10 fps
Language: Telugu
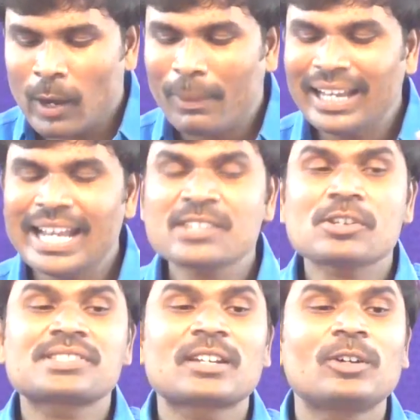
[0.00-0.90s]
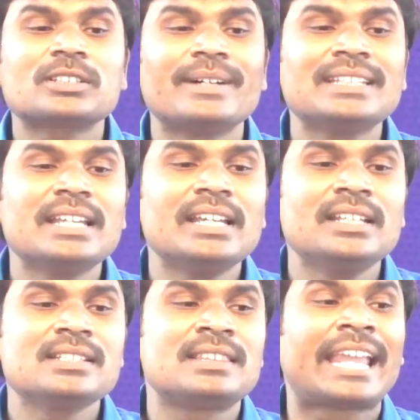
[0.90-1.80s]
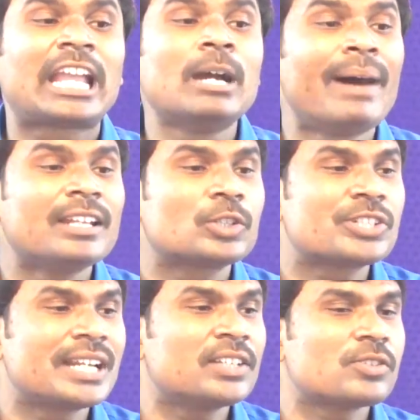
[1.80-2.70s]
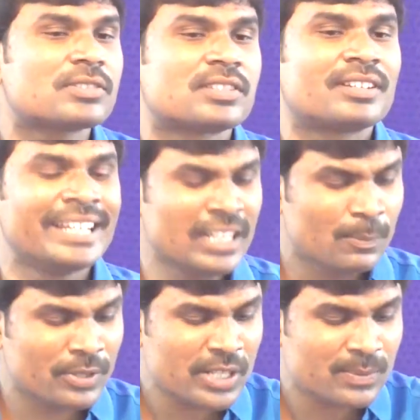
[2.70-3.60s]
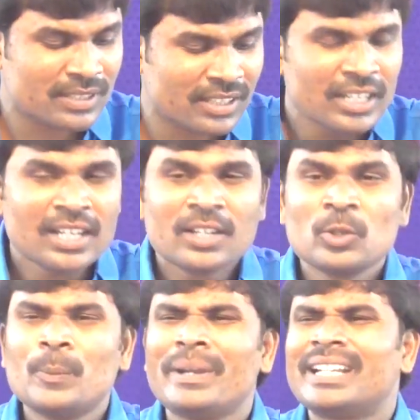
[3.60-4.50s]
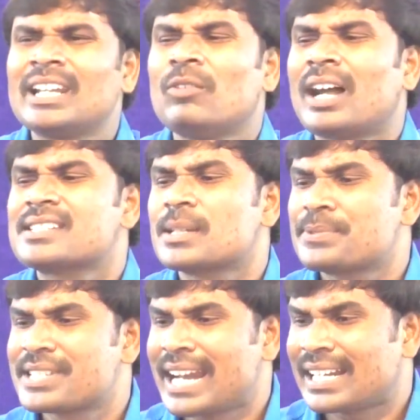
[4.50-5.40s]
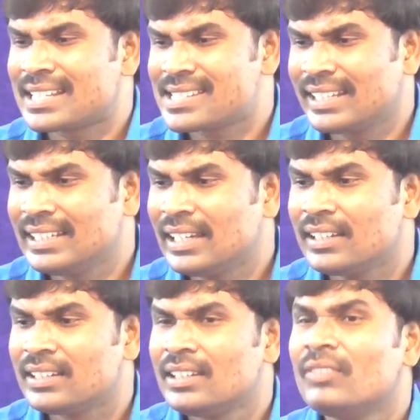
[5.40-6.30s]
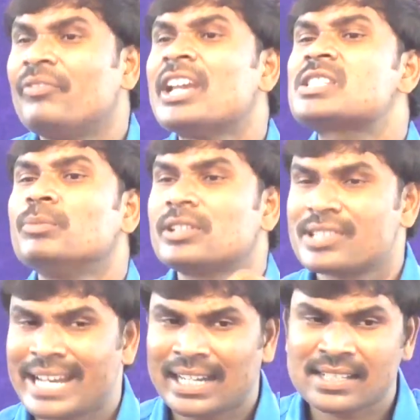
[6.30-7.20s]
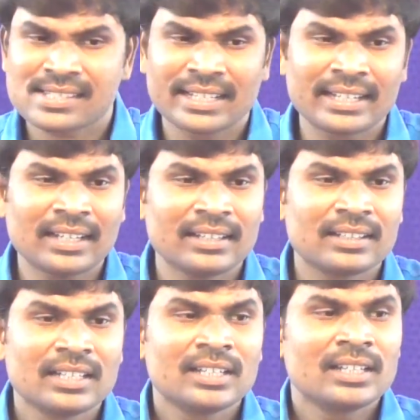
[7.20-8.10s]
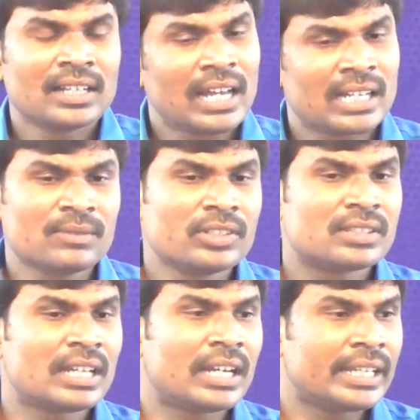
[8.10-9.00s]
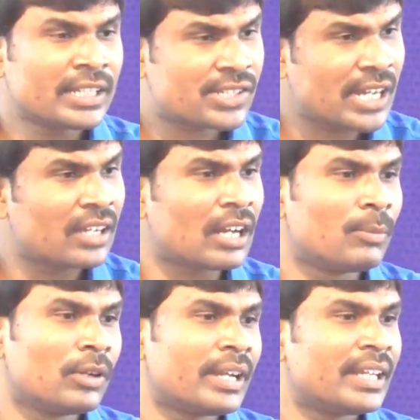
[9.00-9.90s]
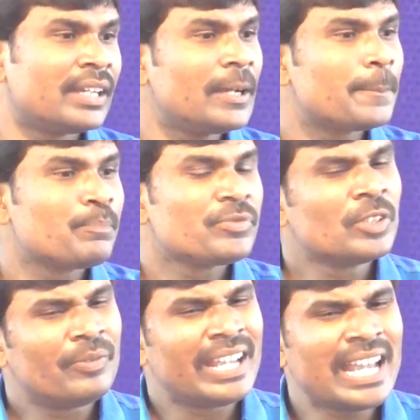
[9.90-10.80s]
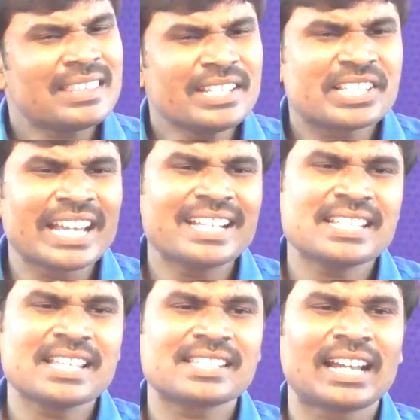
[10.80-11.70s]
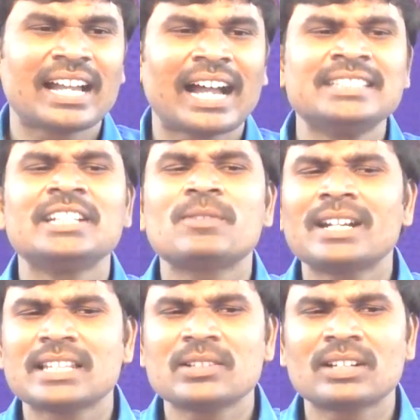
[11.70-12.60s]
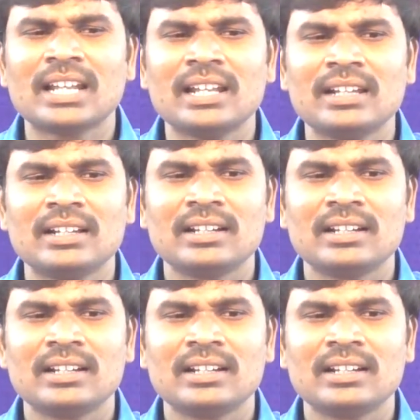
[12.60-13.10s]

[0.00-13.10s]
మొబైల్ ఏం చూస్తారు కొంతమంది దిగ్గమాల దృశ్యాలను చూస్తారు నేను ఎప్పుడు ఉంటా నువ్వు పెట్టే వాట్సాప్ స్టేటస్ అయినా ఫేస్బుక్ స్టేటస్ అయినా అర్థమవుతుందా ఇన్స్టాగ్రామ్లోనైనా నువ్వు ఏది షేర్ చేసినా అది ఎటువంటిదై ఉండాలి